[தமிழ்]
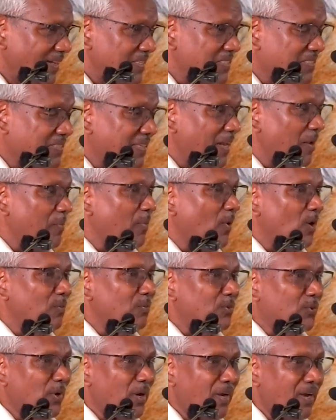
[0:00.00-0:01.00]
இஸ்திரி
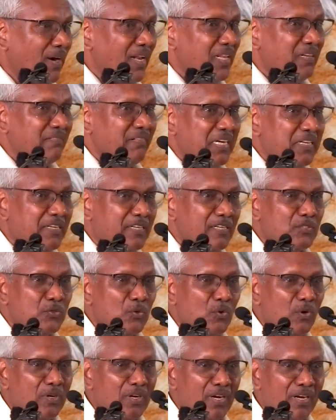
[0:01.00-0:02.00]
போடும் தொழிலாளியின் வயிற்றில்
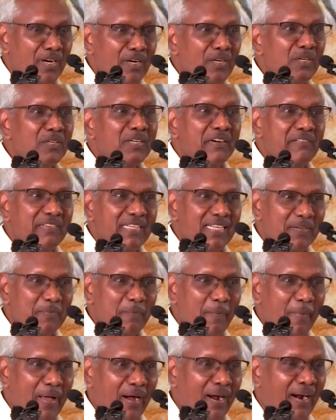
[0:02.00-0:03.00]
சுருக்கங்கள்னு கவிதை
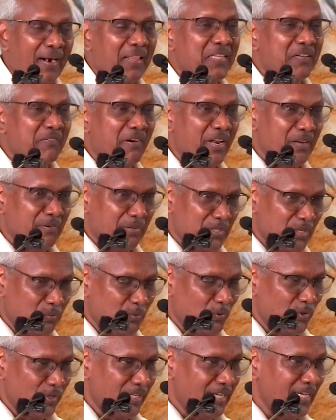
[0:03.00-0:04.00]
ஆனந்த விடல்
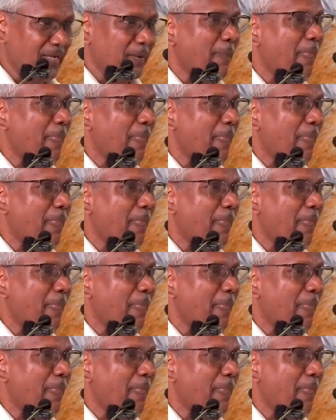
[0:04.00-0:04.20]
வந்தபோது